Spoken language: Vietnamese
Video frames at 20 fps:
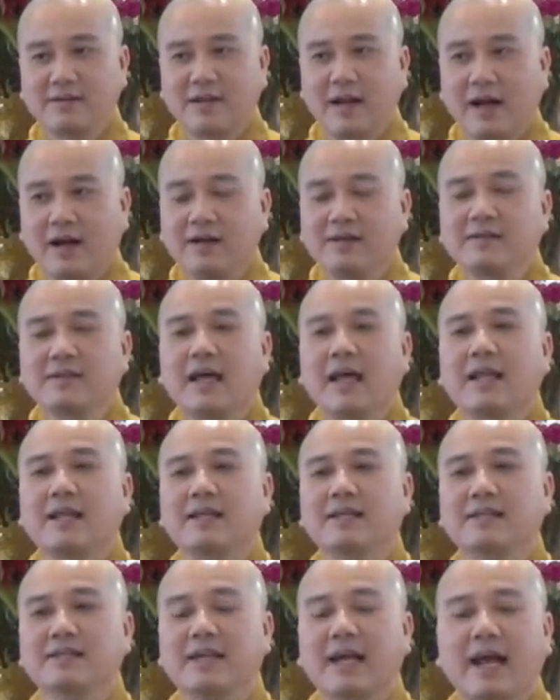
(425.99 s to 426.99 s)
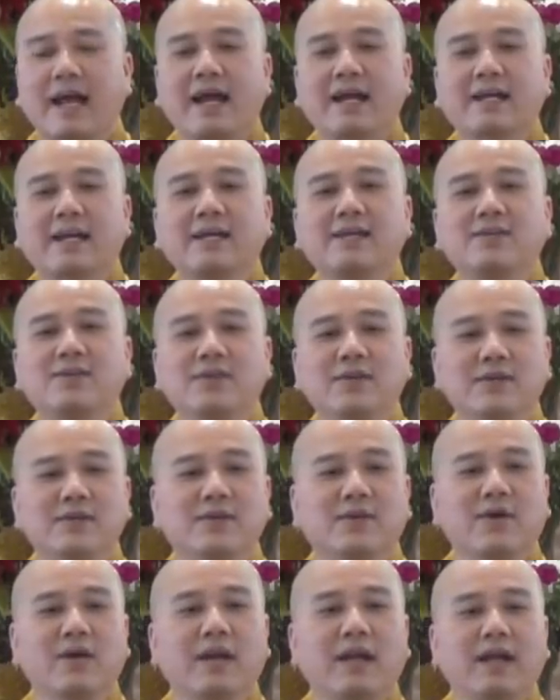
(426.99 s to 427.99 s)
trở thành ra cái
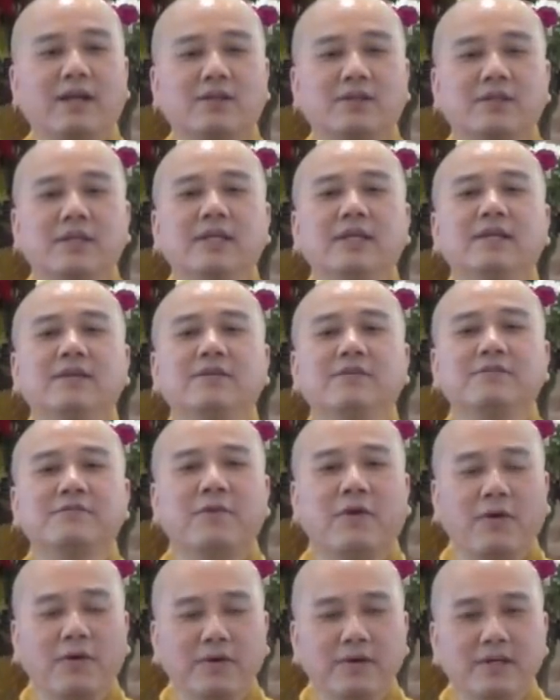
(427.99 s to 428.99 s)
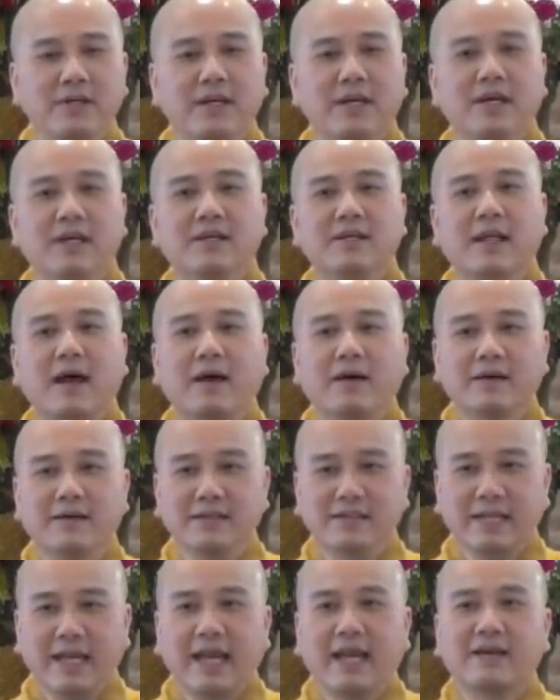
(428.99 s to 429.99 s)
chuyện gọi là chi phối
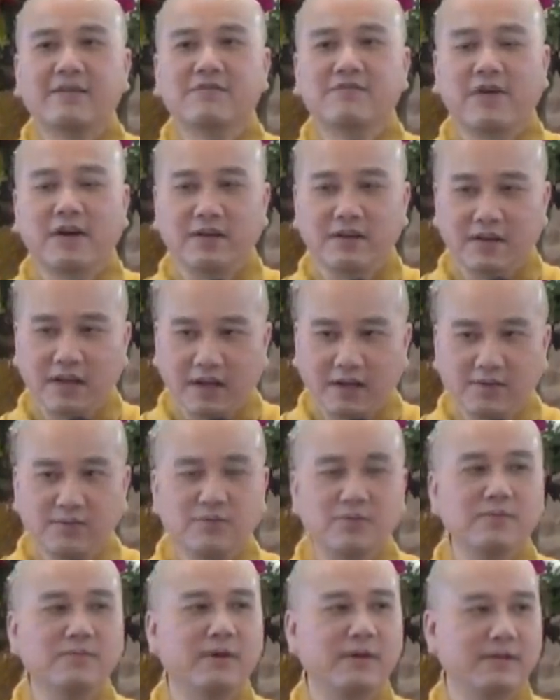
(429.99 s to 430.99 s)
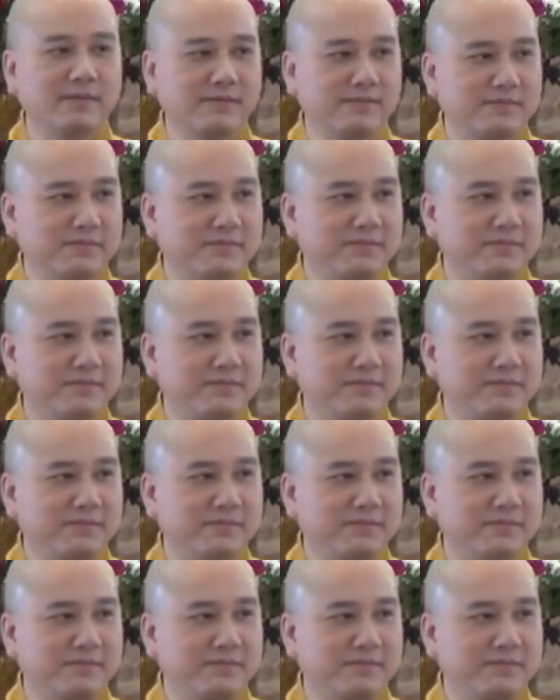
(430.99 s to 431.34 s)
thời gian phần lớn của mình